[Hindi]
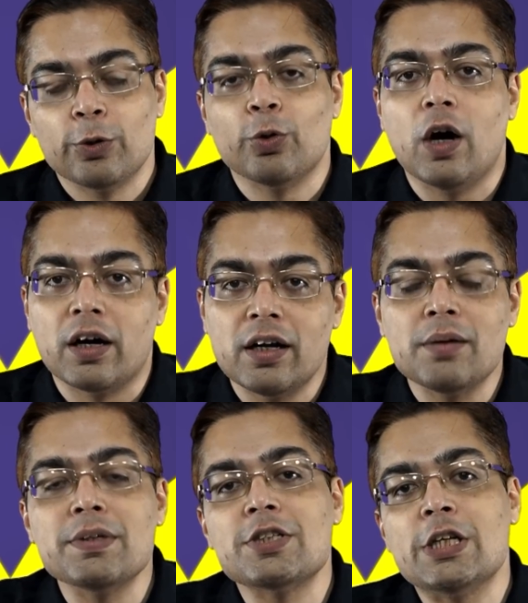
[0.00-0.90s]
तो अगर
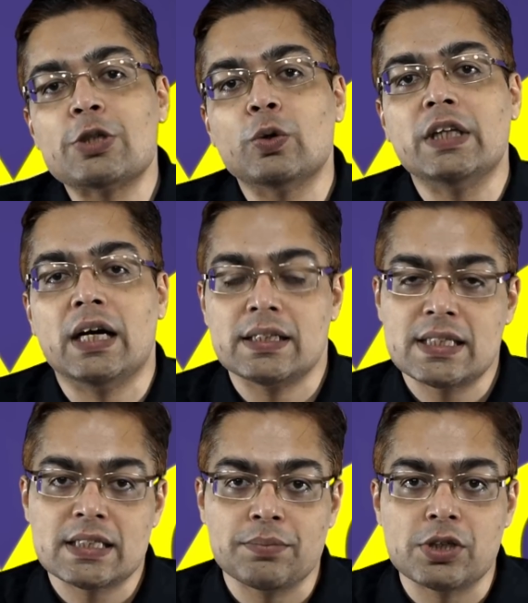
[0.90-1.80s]
हम इस चीज़ को ध्यान
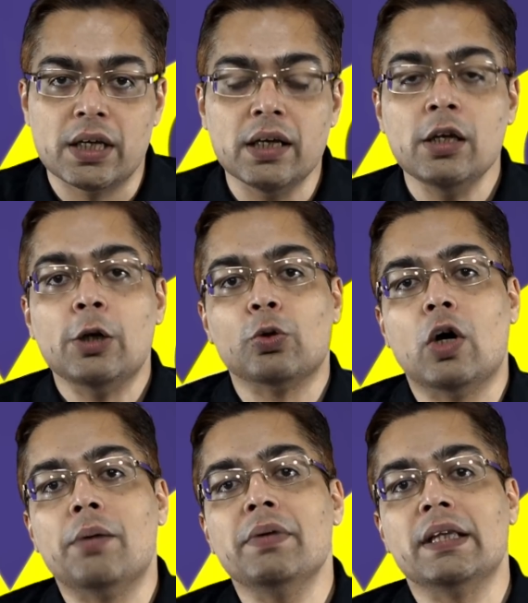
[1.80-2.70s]
से समझें तो
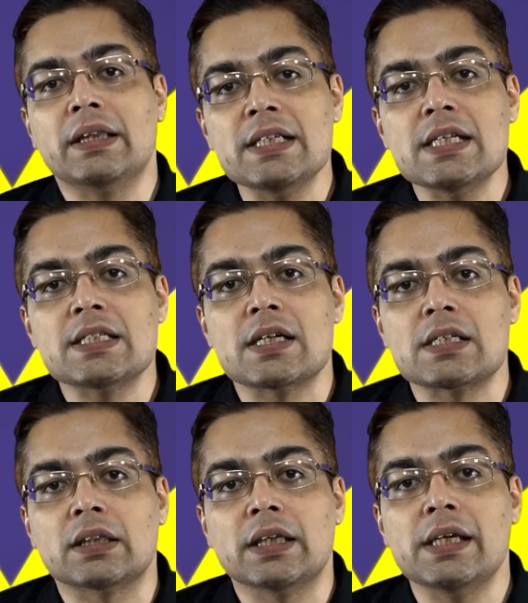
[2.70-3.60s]
हम इतनी चीज़ कर
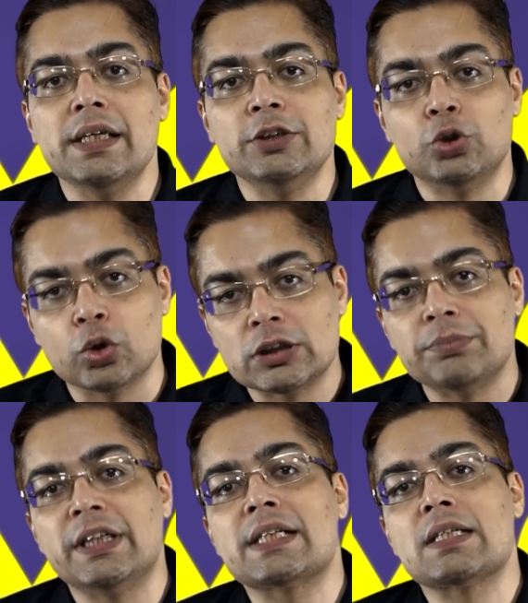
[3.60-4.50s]
सकते हैं कि जो
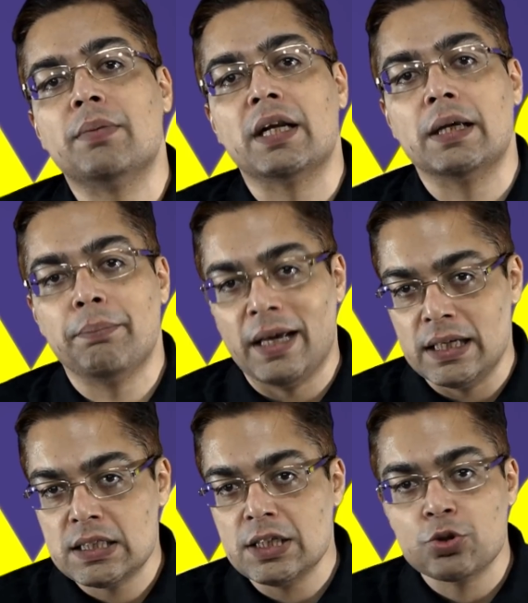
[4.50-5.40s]
सब्जेक्ट्स हमारे
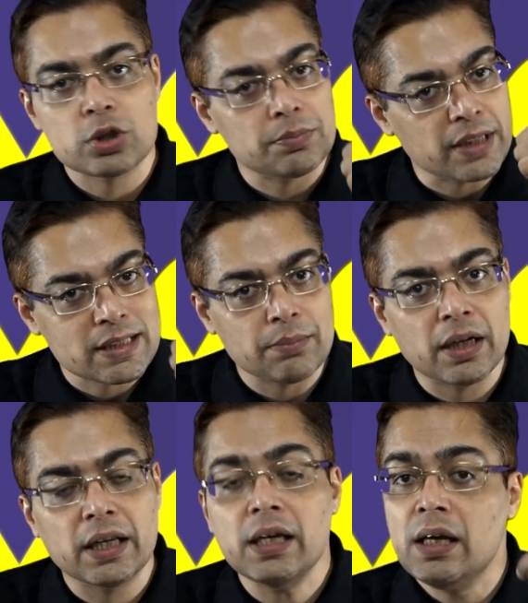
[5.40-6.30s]
पहली चीज़ जो सब्जेक्ट्स
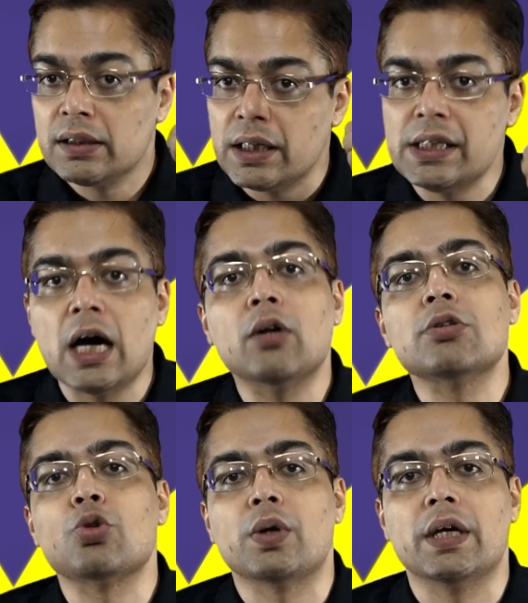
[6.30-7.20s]
हमारे तैयार हो
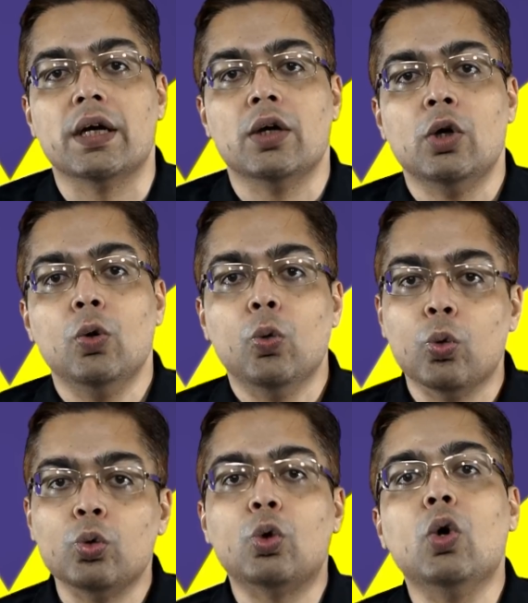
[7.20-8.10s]
चुके हैं
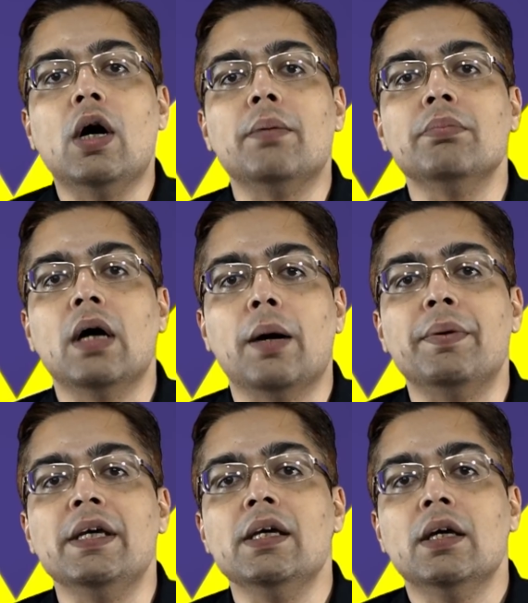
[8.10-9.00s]
उनको हम अभी